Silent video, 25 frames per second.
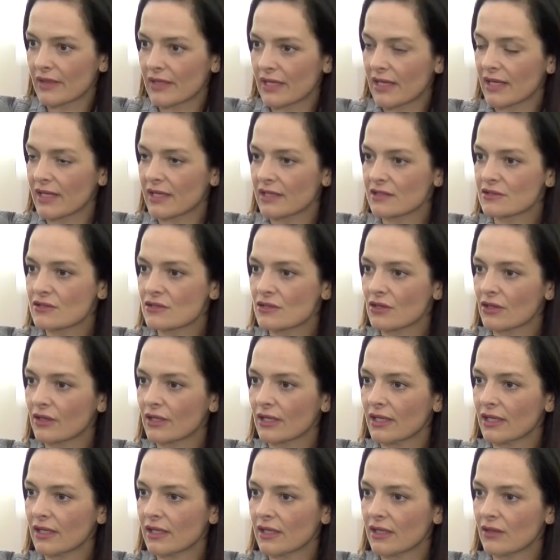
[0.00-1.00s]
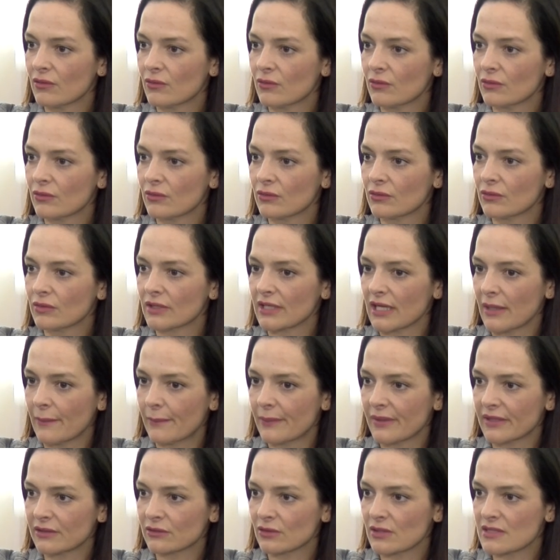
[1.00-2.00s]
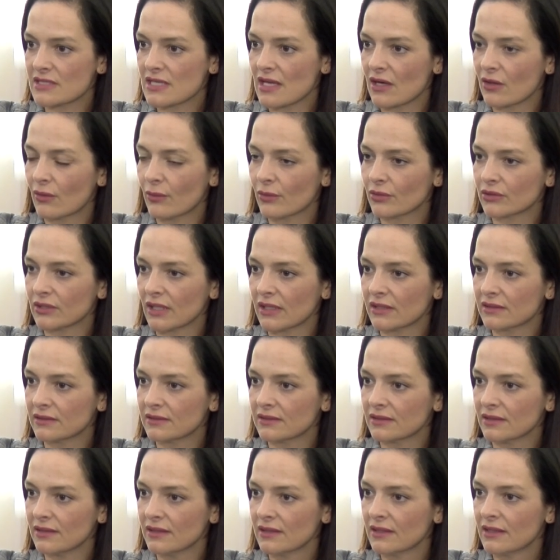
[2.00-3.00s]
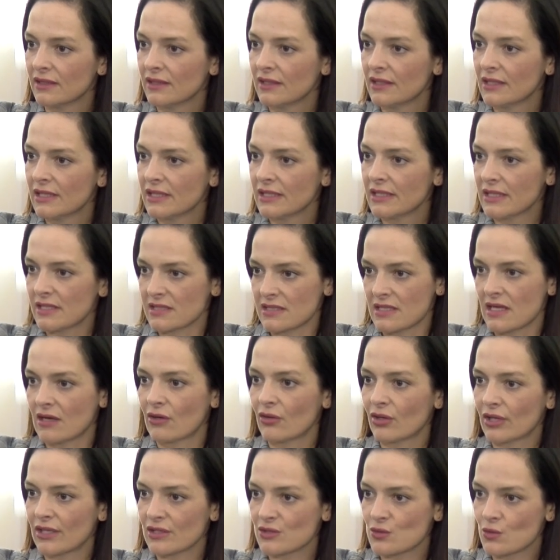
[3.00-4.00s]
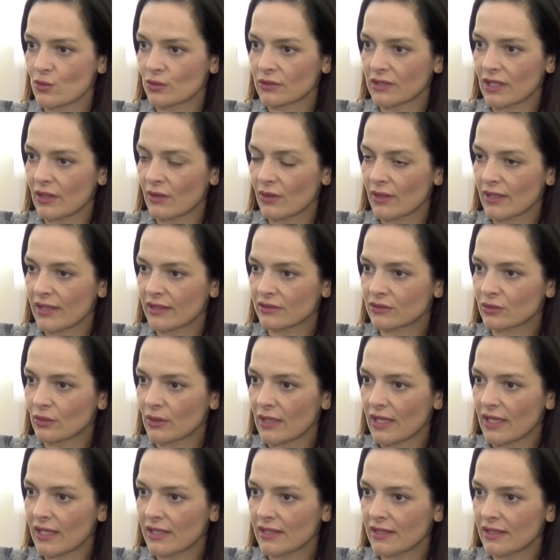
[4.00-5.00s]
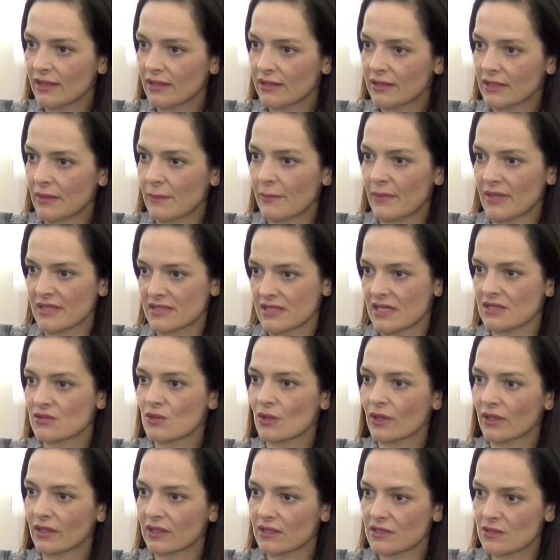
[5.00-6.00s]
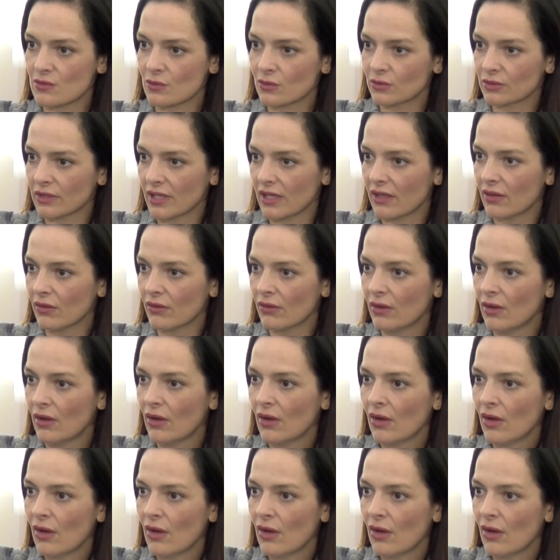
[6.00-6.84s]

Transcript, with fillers: de las elecciones es un respeto hacia los votantes y hacia los resultados electorales y en base a esos resultados,